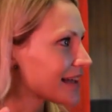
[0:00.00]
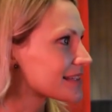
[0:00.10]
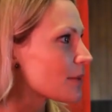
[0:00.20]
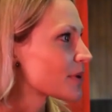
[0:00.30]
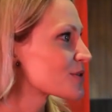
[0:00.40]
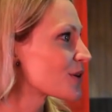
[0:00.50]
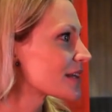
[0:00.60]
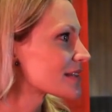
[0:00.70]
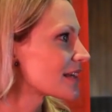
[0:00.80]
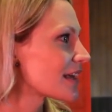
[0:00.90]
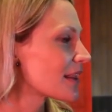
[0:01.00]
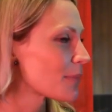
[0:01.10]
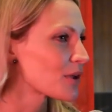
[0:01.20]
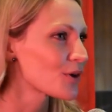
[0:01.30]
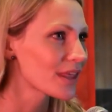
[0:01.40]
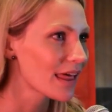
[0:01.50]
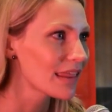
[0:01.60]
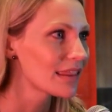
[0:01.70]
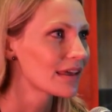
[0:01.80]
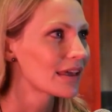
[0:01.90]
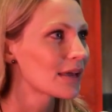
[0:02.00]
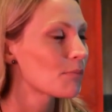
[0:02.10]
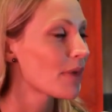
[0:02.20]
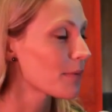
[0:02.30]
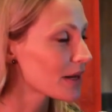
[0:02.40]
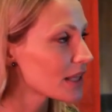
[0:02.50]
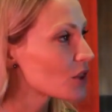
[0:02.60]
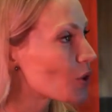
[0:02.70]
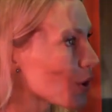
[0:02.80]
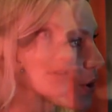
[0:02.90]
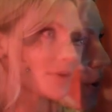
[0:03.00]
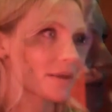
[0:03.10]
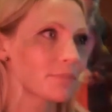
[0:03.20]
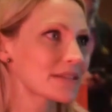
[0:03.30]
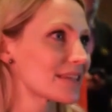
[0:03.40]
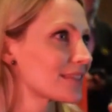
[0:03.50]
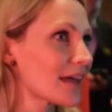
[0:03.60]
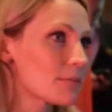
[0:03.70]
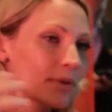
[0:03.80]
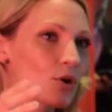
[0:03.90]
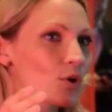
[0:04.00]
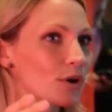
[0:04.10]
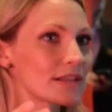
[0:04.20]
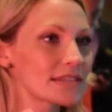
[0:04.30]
hasta personas eh, de mayor edad va a haber de todo, van a presentar pero con el